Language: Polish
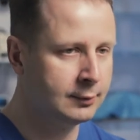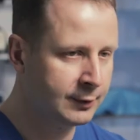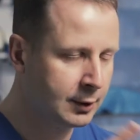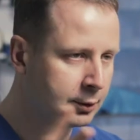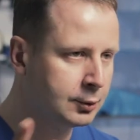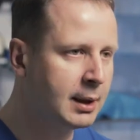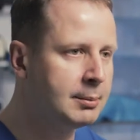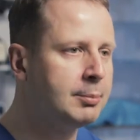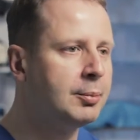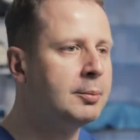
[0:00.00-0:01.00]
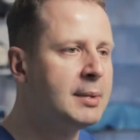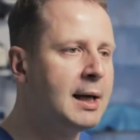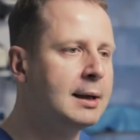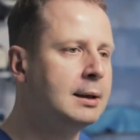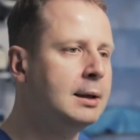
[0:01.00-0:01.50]
wykonujemy
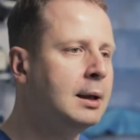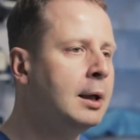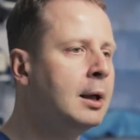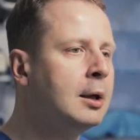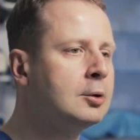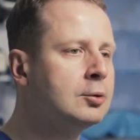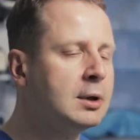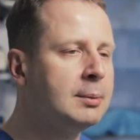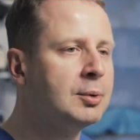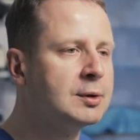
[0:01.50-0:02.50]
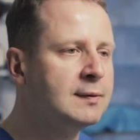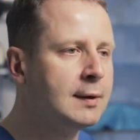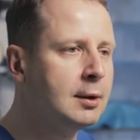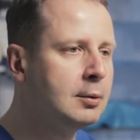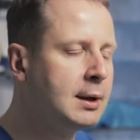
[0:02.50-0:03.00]
pomiary, które
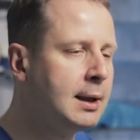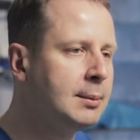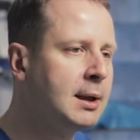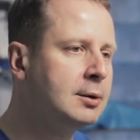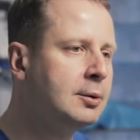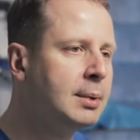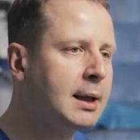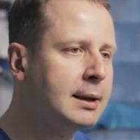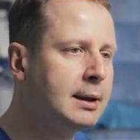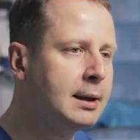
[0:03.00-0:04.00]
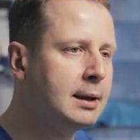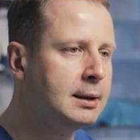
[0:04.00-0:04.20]
pozwolą nam na dobranie